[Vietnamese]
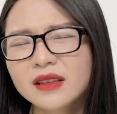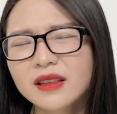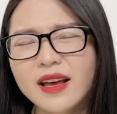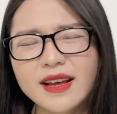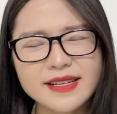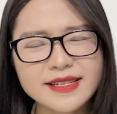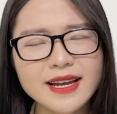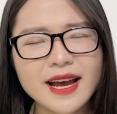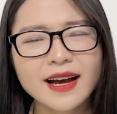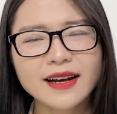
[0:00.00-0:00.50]
Tẩy
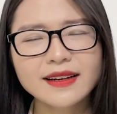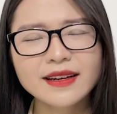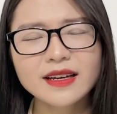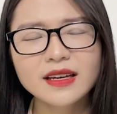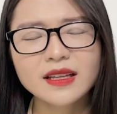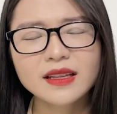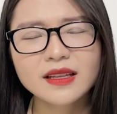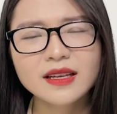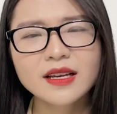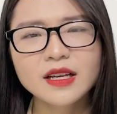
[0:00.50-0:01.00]
trang ấy
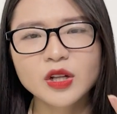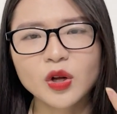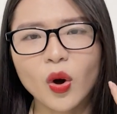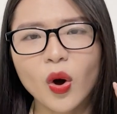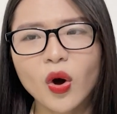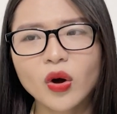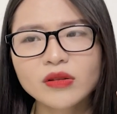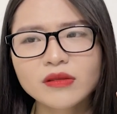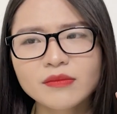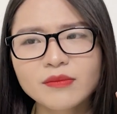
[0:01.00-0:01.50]
thì
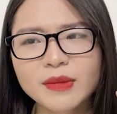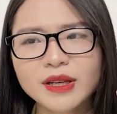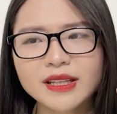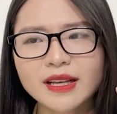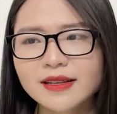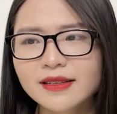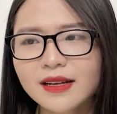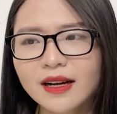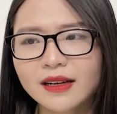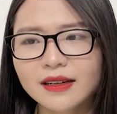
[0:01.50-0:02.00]
mình
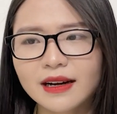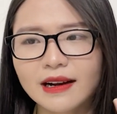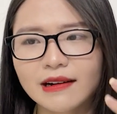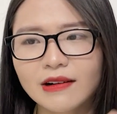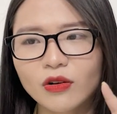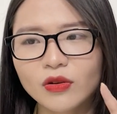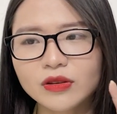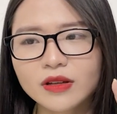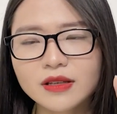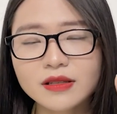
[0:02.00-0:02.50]
thấy rằng là
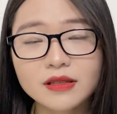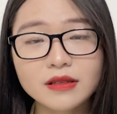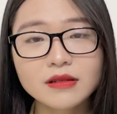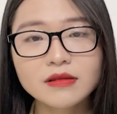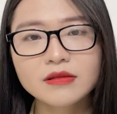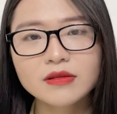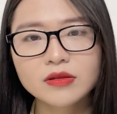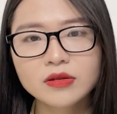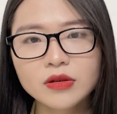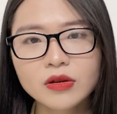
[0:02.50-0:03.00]
nó thật sự
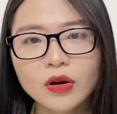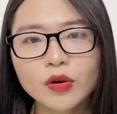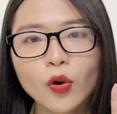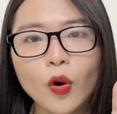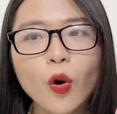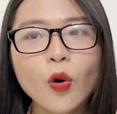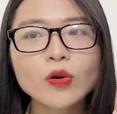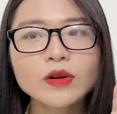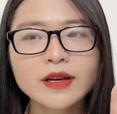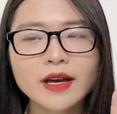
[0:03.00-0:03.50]
chưa
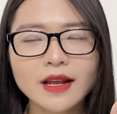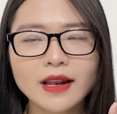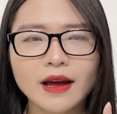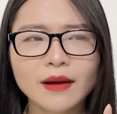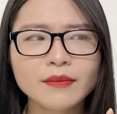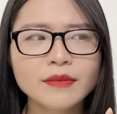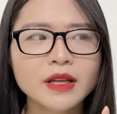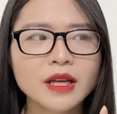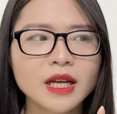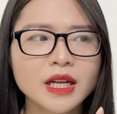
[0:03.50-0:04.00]
ok
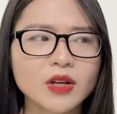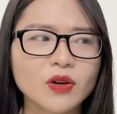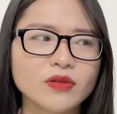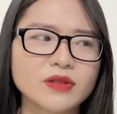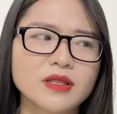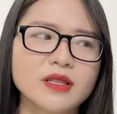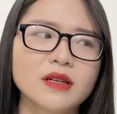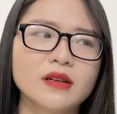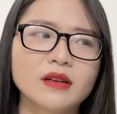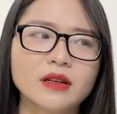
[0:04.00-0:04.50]
lắm, nó
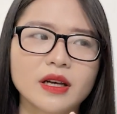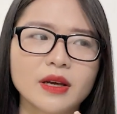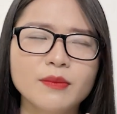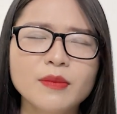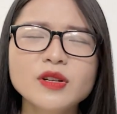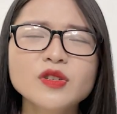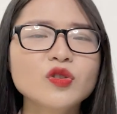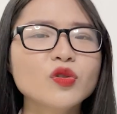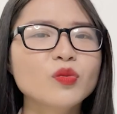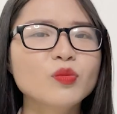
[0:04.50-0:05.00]
chỉ ở cái
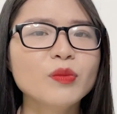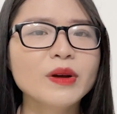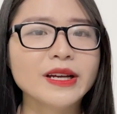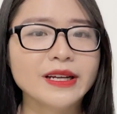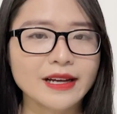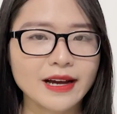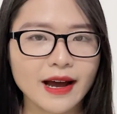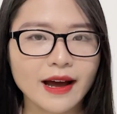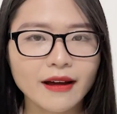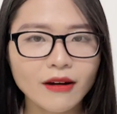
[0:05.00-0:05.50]
mức trung bình
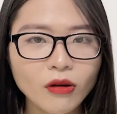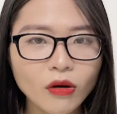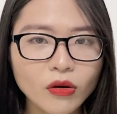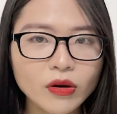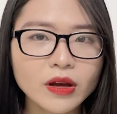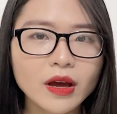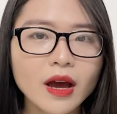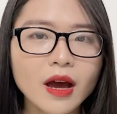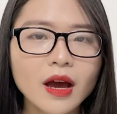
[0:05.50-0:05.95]
khá thôi.